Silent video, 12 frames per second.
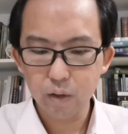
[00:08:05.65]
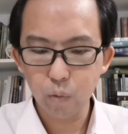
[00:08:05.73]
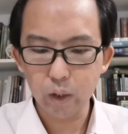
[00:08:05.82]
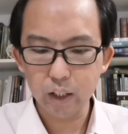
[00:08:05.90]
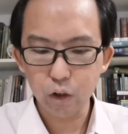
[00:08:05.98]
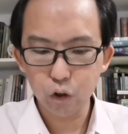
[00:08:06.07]

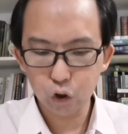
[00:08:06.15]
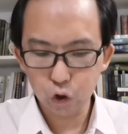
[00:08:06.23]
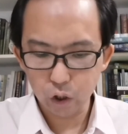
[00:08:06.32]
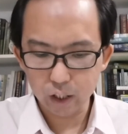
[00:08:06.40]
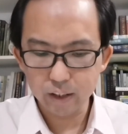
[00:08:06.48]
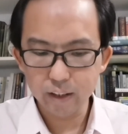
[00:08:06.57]
为
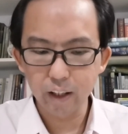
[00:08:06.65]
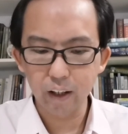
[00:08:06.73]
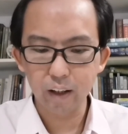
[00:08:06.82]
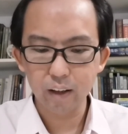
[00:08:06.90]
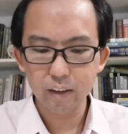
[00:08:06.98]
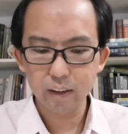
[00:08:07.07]
全
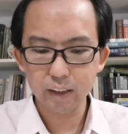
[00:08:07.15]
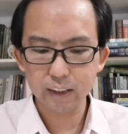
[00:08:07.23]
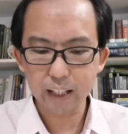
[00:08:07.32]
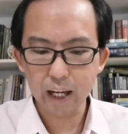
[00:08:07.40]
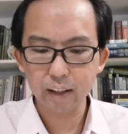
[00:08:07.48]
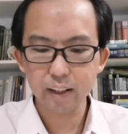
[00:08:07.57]
能的
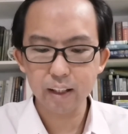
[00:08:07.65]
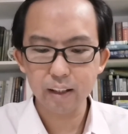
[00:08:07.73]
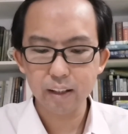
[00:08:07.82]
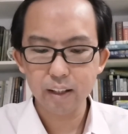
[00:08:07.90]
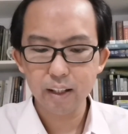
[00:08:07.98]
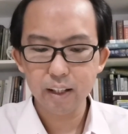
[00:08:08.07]
上帝，